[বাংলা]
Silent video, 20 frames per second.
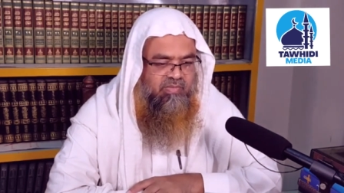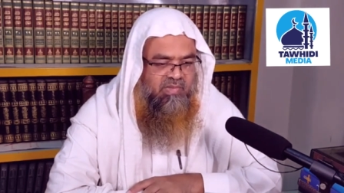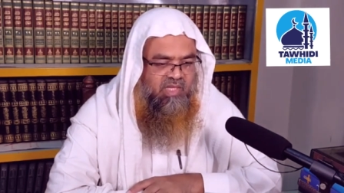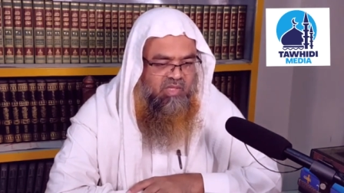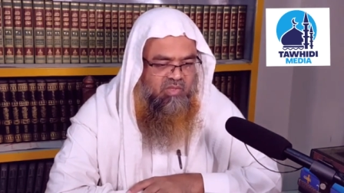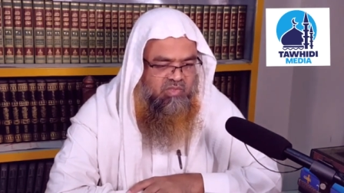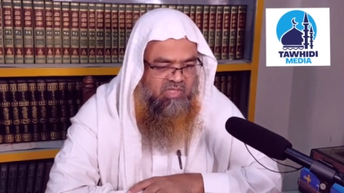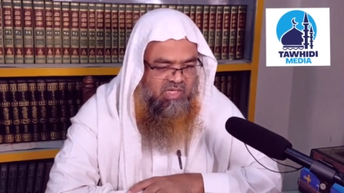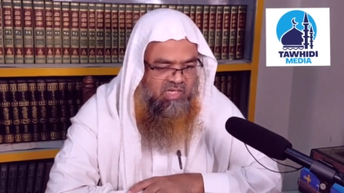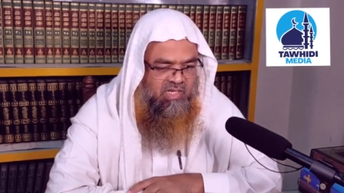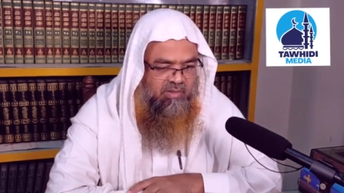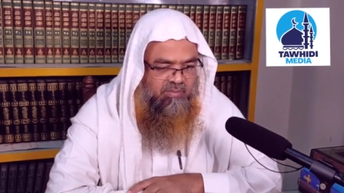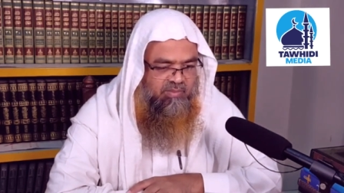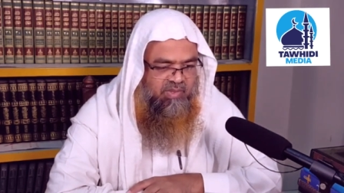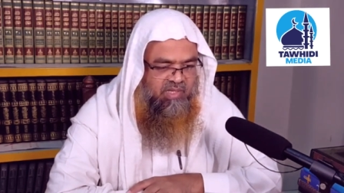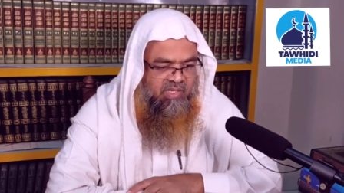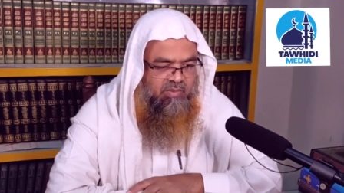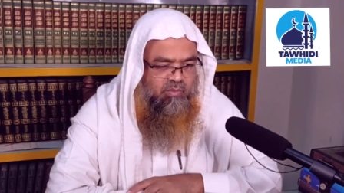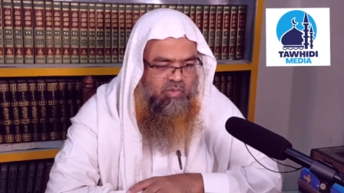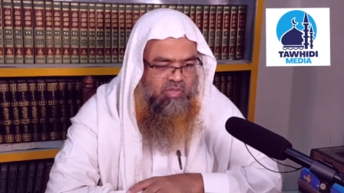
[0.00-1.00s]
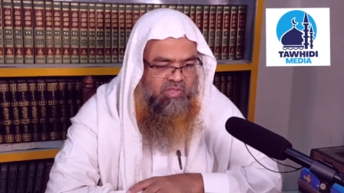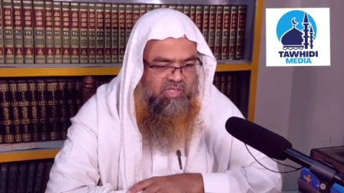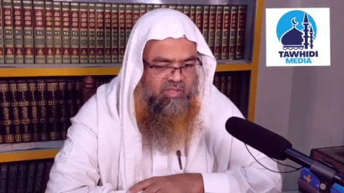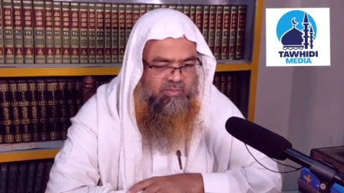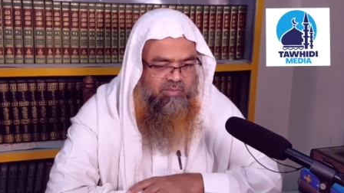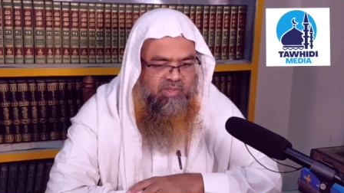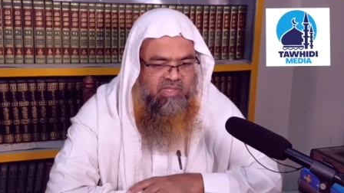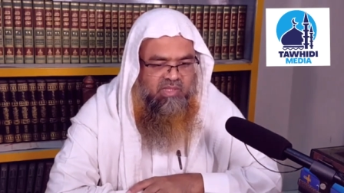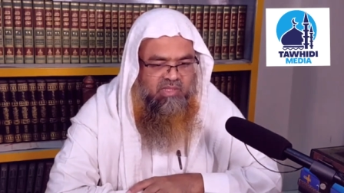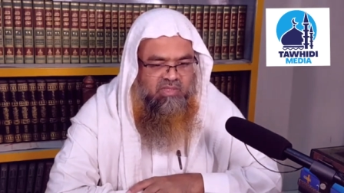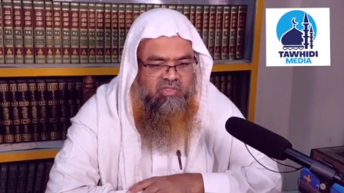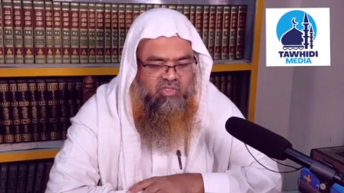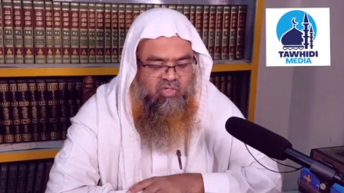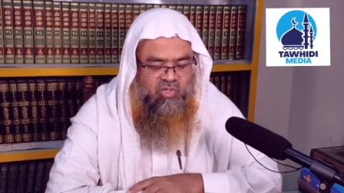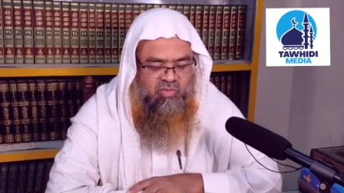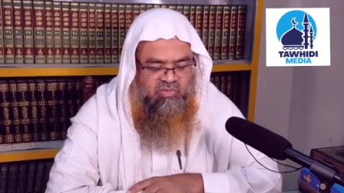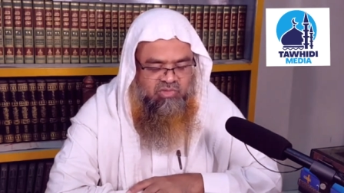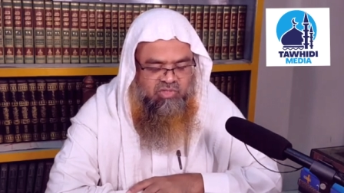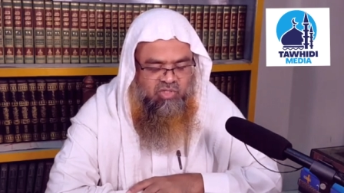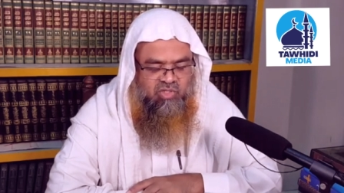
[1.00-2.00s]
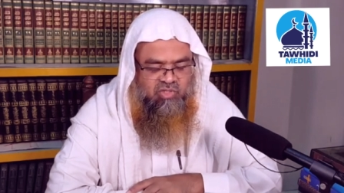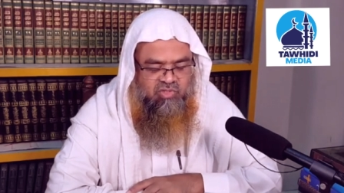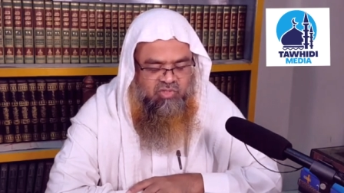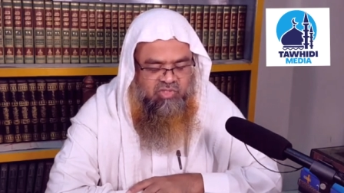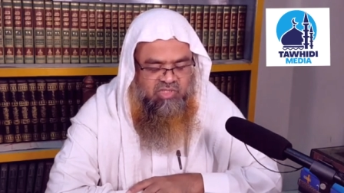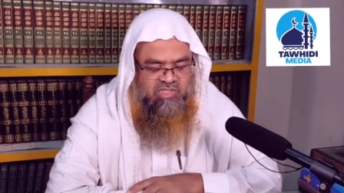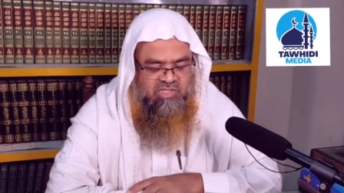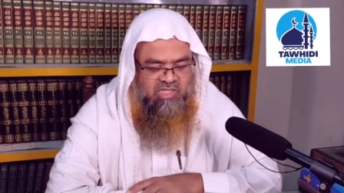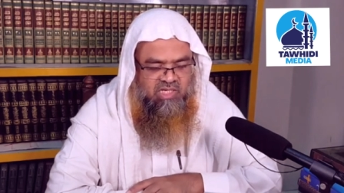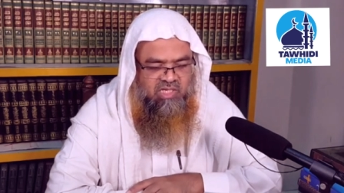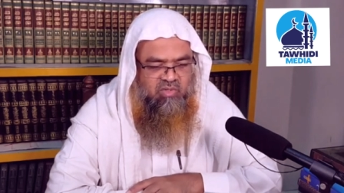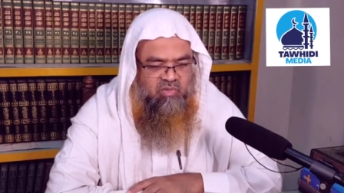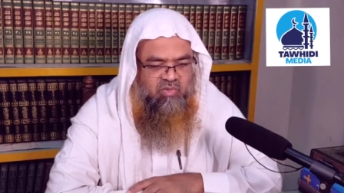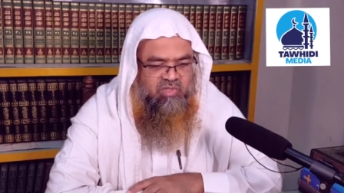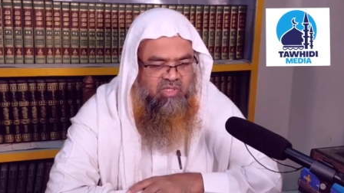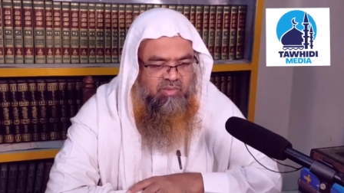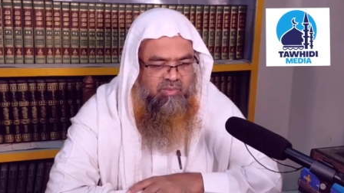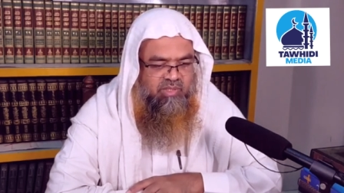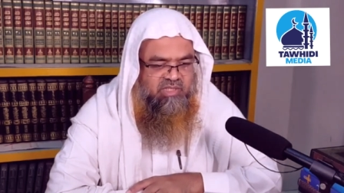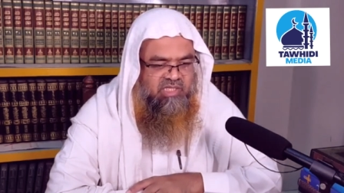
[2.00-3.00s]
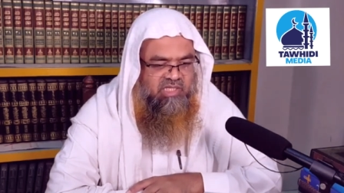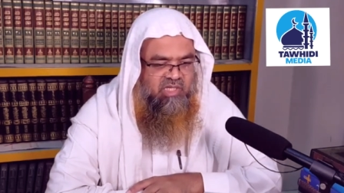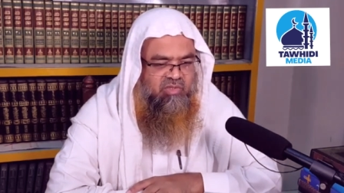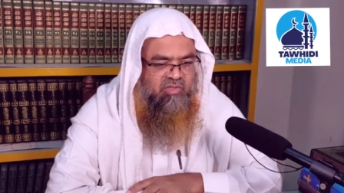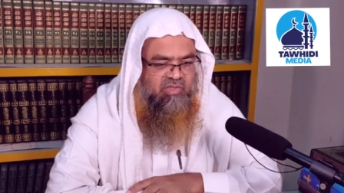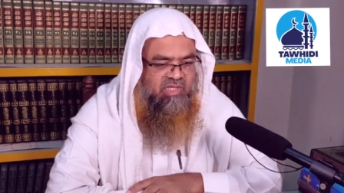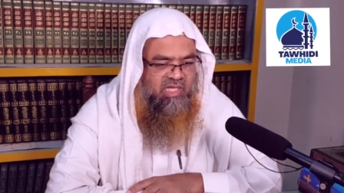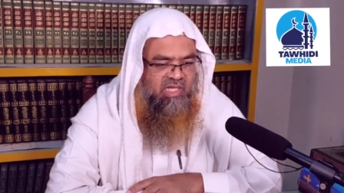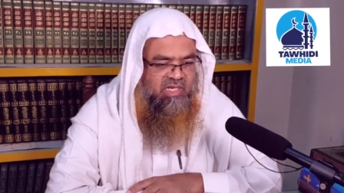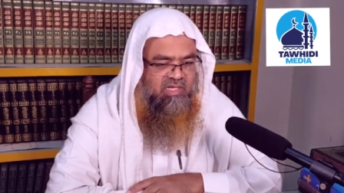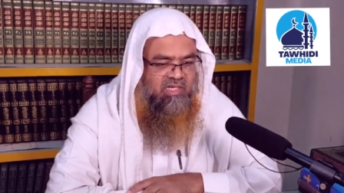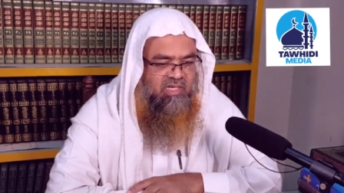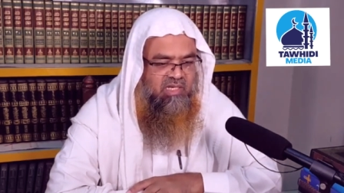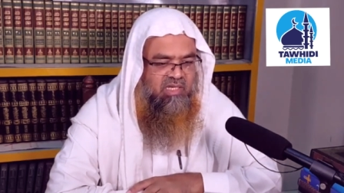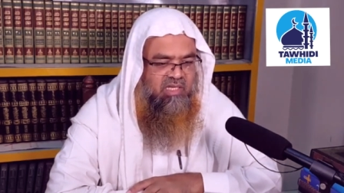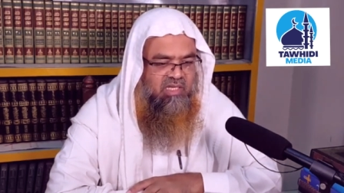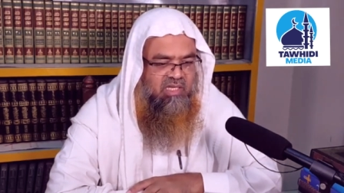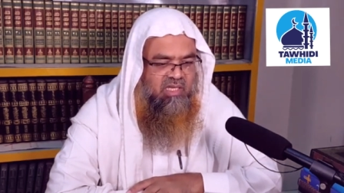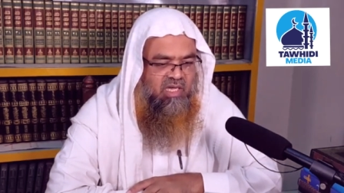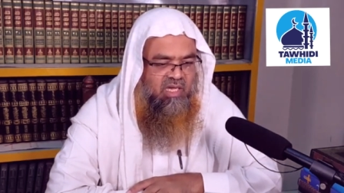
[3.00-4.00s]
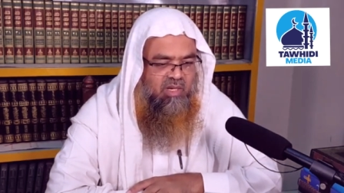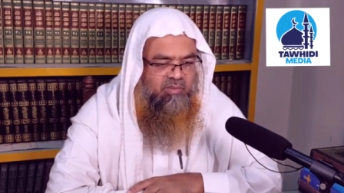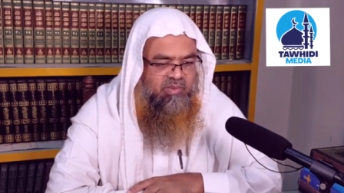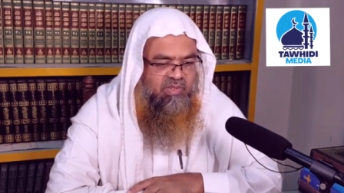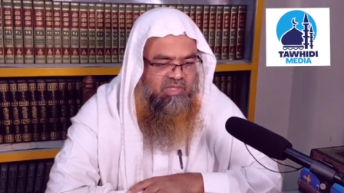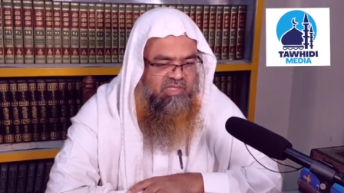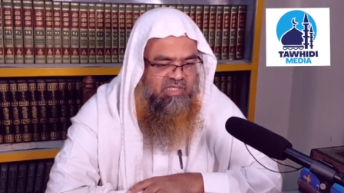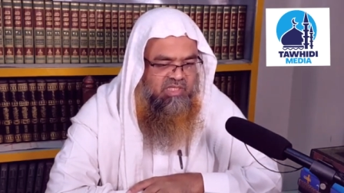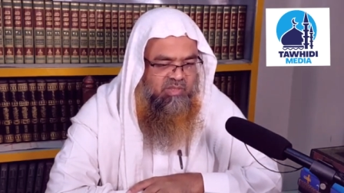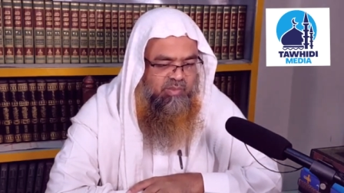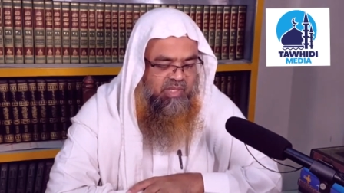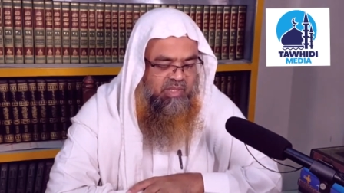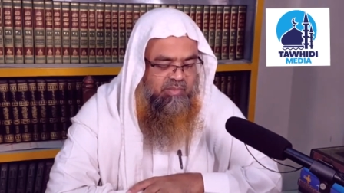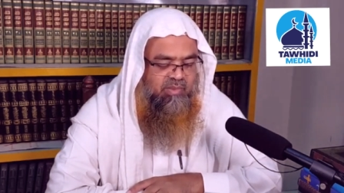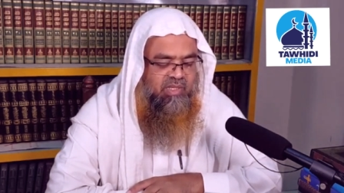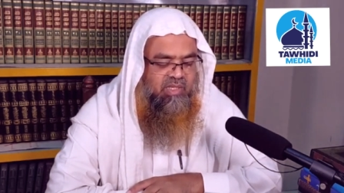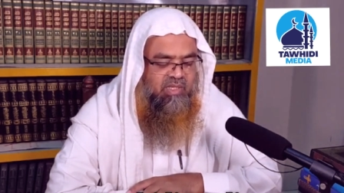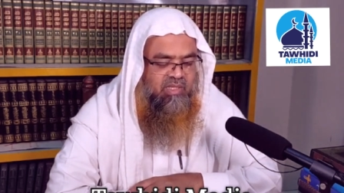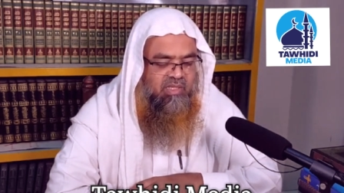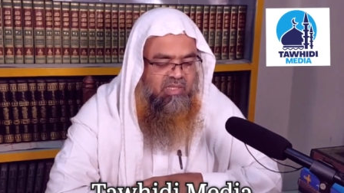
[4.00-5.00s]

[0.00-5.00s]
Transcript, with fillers: কেউ চাইলে আপনাকে বলে দেখবেন সহযোগিতা চাইলে করতে পারেন সাধারণ দান আপনি নিতে পারবেন